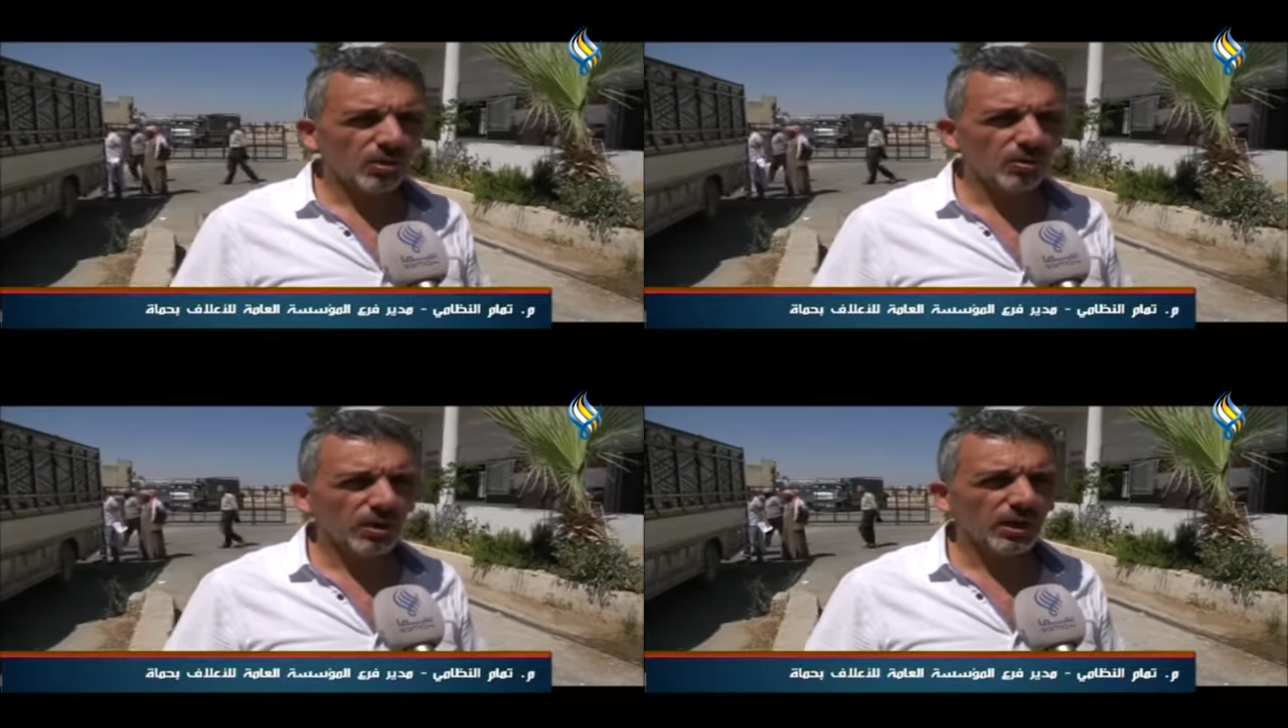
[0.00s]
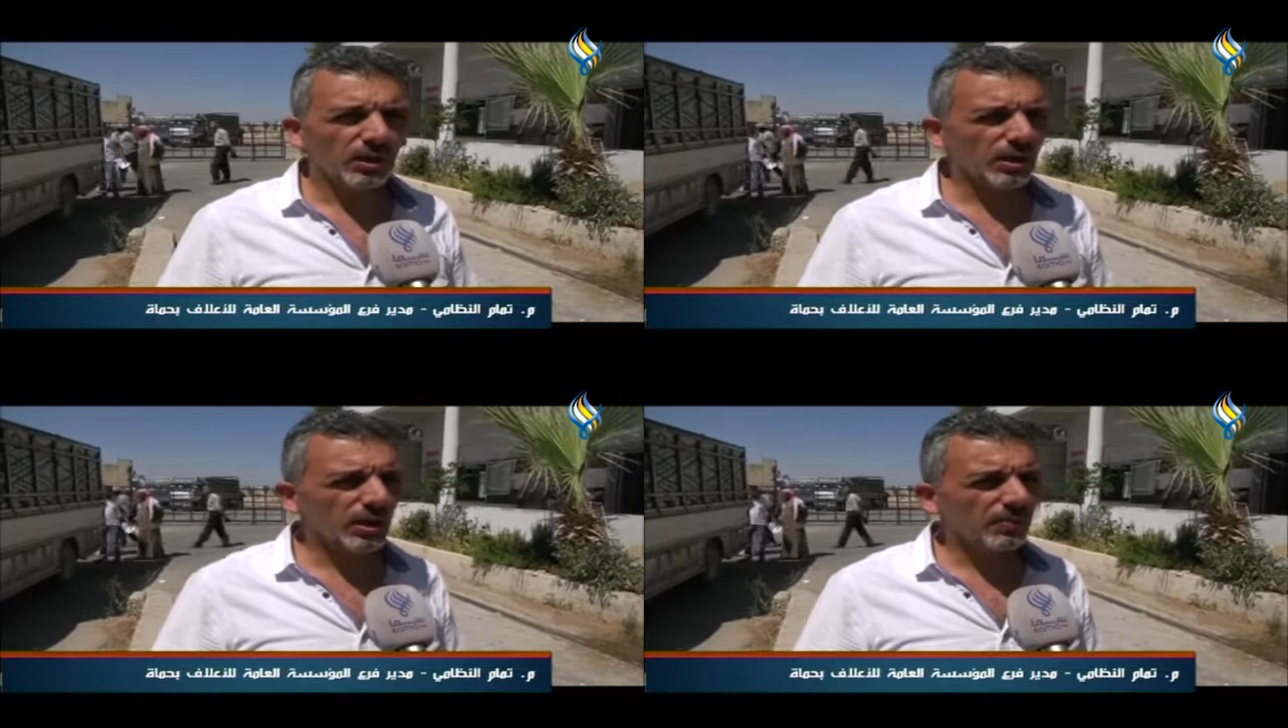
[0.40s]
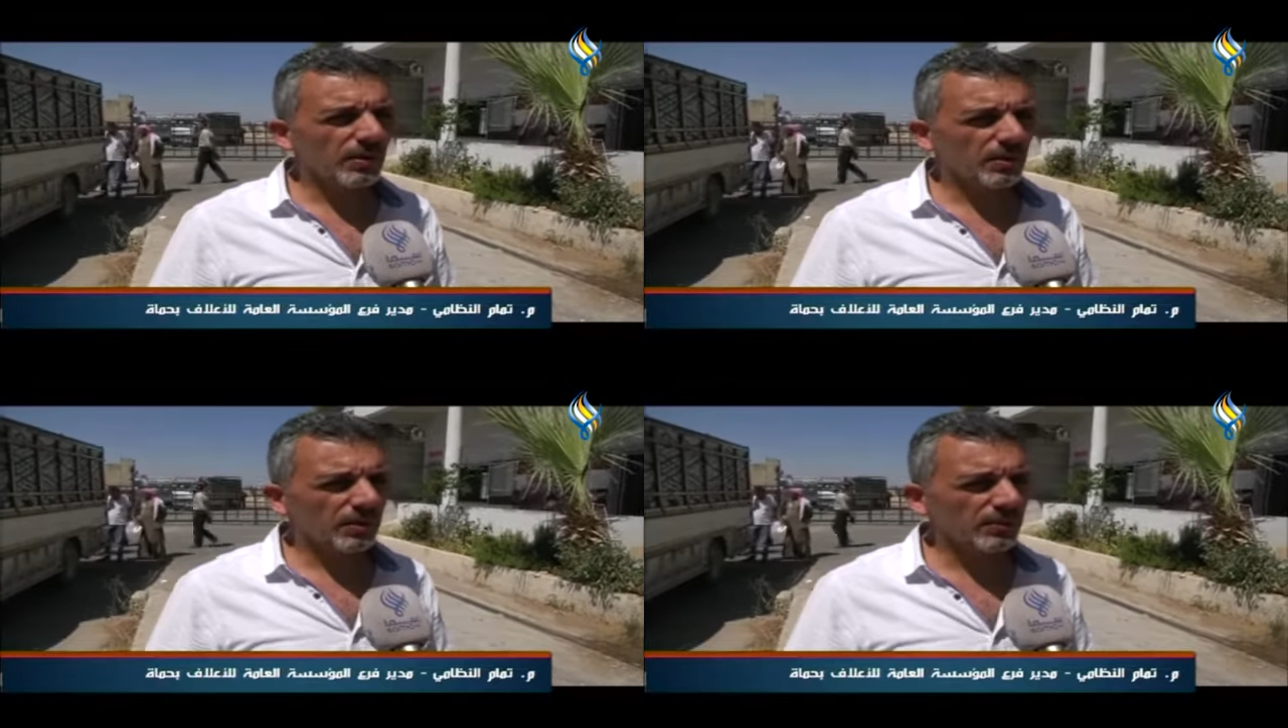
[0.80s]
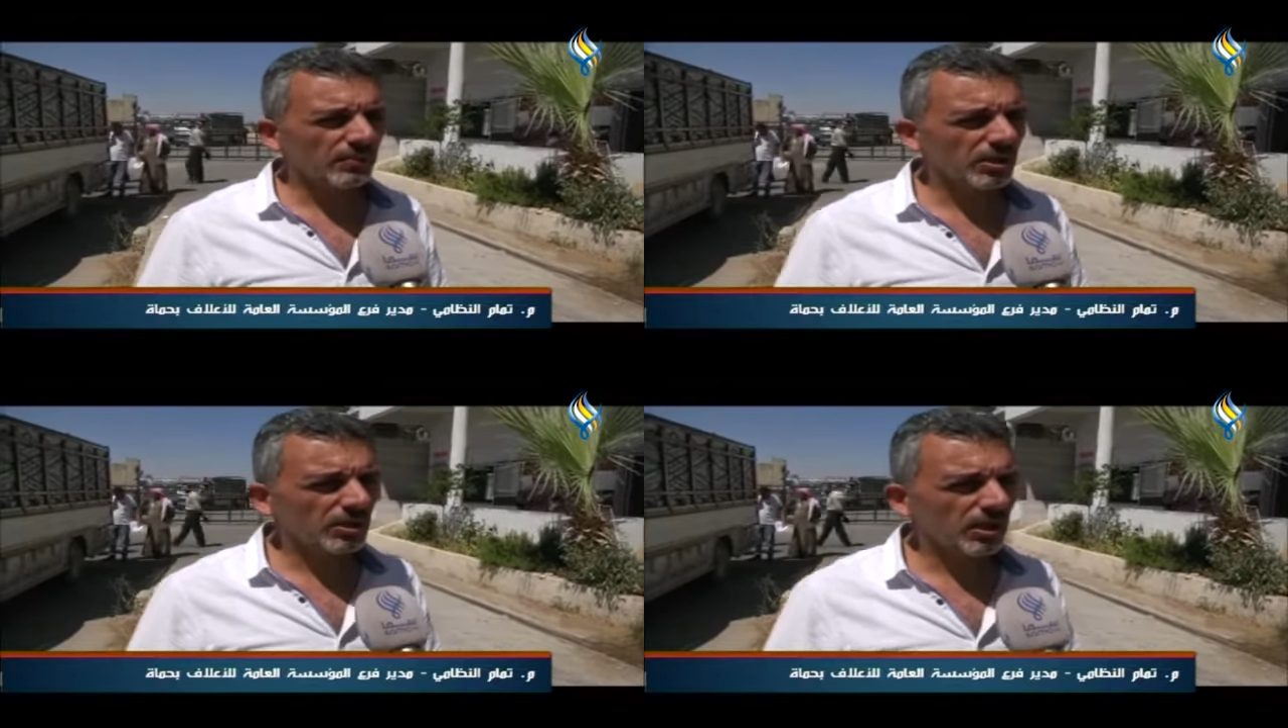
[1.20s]
وللابقار عندنا
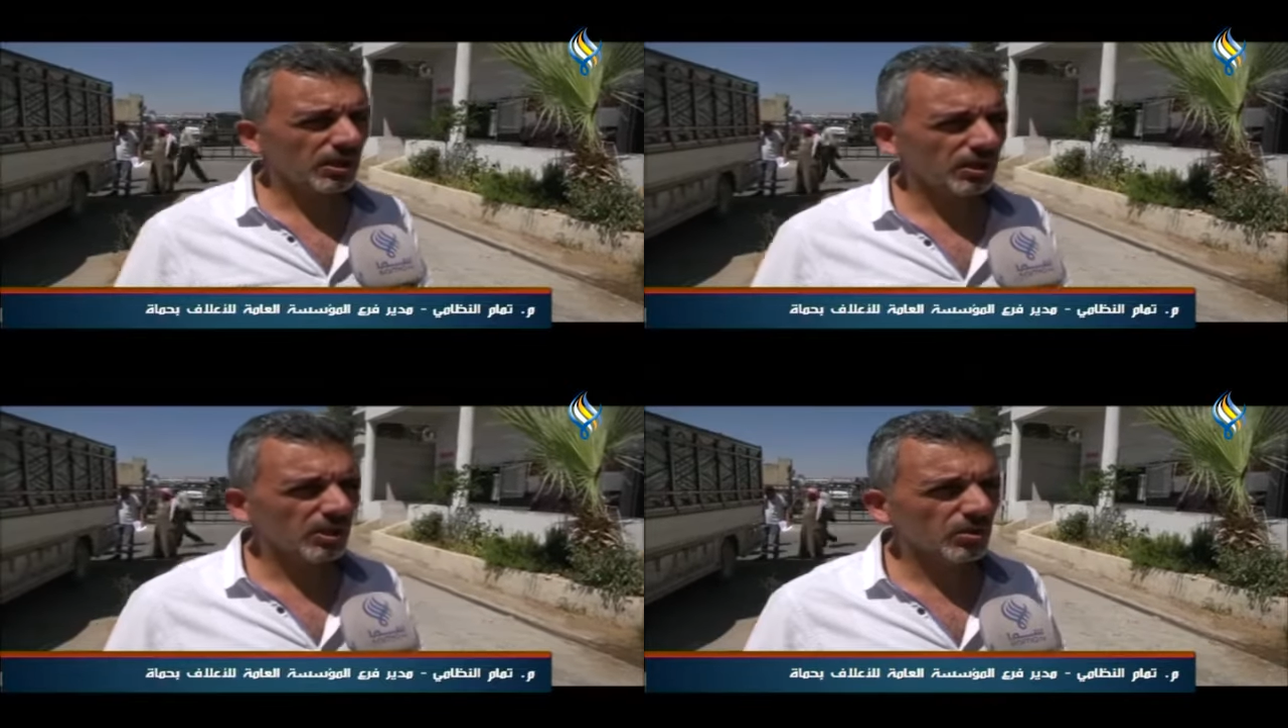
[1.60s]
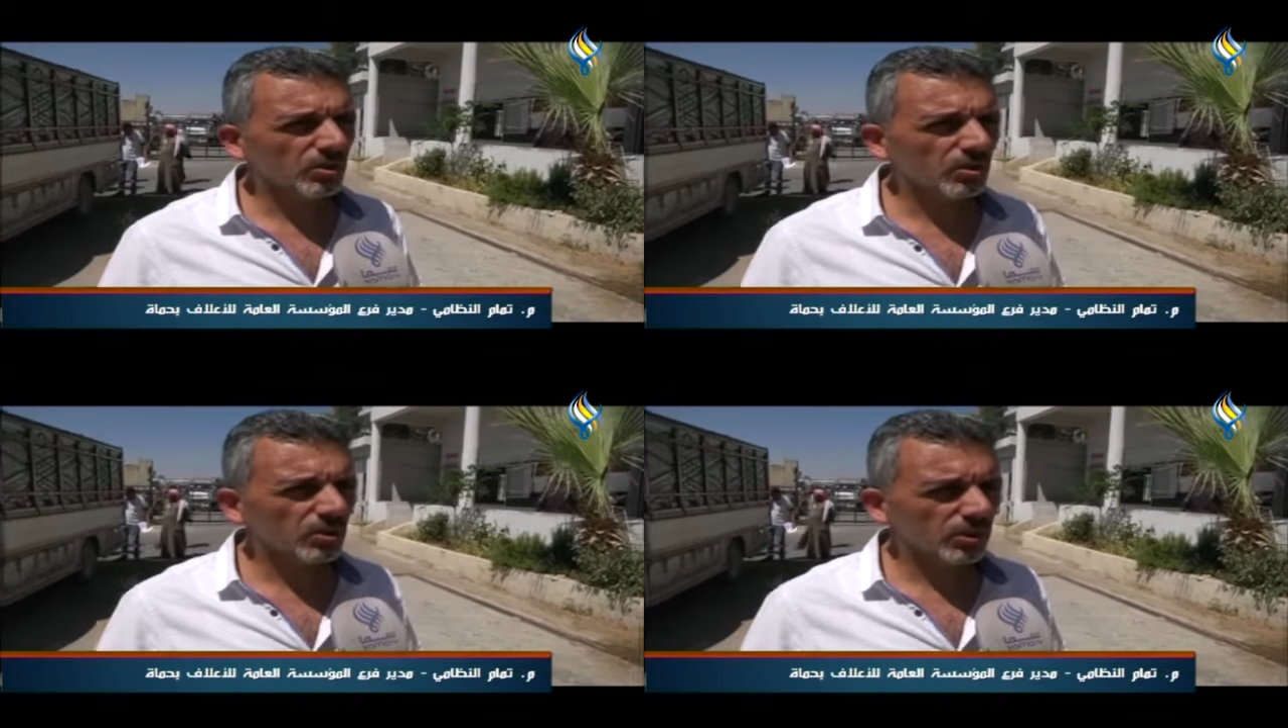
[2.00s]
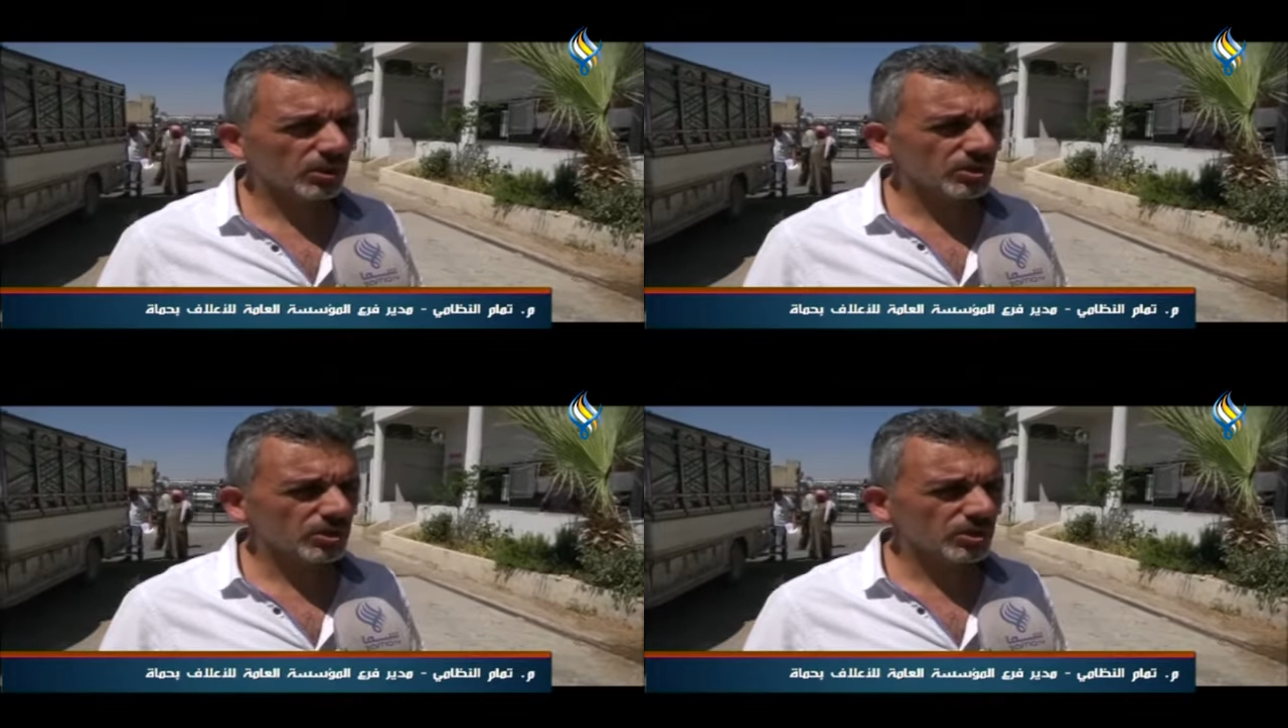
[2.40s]
100 كيلو